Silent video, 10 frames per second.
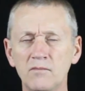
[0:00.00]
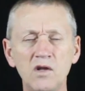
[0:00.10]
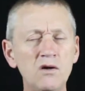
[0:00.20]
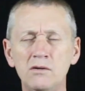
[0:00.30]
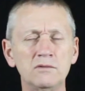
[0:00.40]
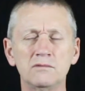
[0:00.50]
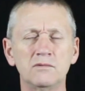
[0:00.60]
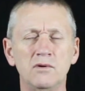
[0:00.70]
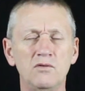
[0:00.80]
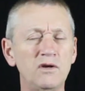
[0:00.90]
Non,
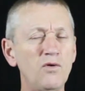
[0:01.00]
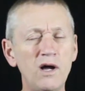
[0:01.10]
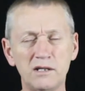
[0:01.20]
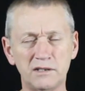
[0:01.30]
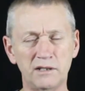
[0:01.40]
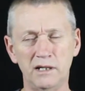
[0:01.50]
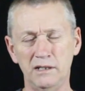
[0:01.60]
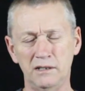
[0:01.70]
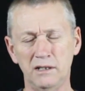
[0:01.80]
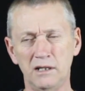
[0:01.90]
on va le voir, ça.
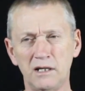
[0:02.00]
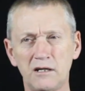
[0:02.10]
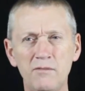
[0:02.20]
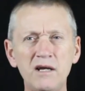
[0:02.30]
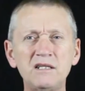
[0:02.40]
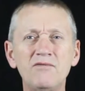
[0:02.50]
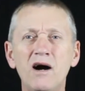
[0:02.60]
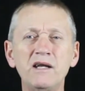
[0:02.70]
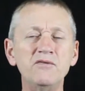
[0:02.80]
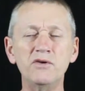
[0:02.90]
Comment ça va
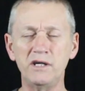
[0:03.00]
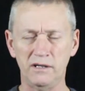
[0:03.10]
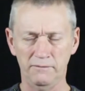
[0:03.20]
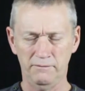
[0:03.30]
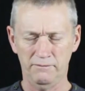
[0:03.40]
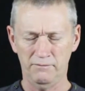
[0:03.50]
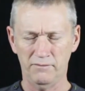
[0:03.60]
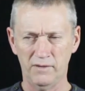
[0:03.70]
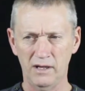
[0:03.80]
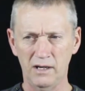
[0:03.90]
arriver?
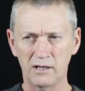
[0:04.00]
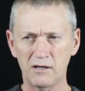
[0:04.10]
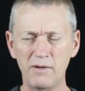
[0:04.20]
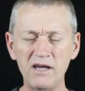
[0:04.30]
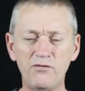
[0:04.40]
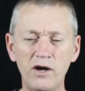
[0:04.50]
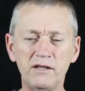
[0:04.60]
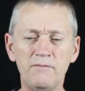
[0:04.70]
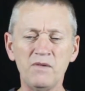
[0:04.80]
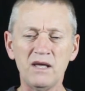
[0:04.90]
Comment il va
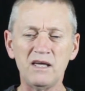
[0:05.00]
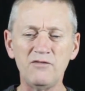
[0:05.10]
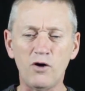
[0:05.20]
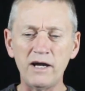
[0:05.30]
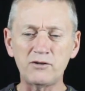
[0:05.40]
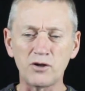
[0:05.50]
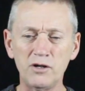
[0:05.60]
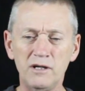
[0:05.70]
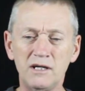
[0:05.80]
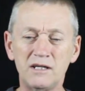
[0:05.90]
être, il va
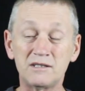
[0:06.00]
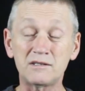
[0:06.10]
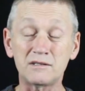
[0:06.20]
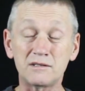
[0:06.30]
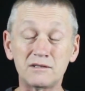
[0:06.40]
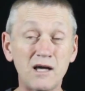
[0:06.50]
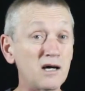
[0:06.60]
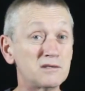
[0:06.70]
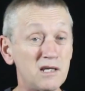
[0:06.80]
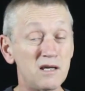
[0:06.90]
être
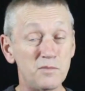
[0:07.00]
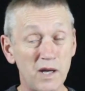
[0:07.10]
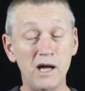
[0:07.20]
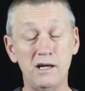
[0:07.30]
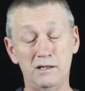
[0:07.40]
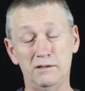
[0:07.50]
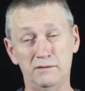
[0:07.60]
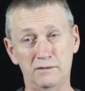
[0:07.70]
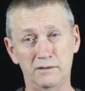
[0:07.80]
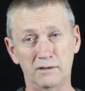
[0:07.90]
tenté, Pierre?
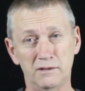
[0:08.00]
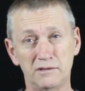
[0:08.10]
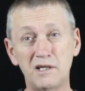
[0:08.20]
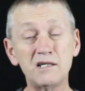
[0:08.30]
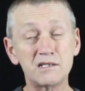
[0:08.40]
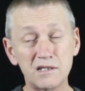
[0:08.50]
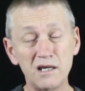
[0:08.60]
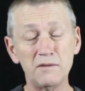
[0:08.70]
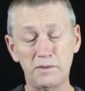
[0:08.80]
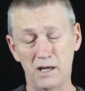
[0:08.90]

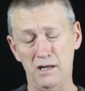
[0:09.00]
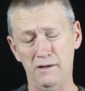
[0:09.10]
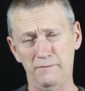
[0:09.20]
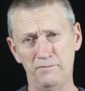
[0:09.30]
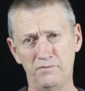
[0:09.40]
testé, Pierre.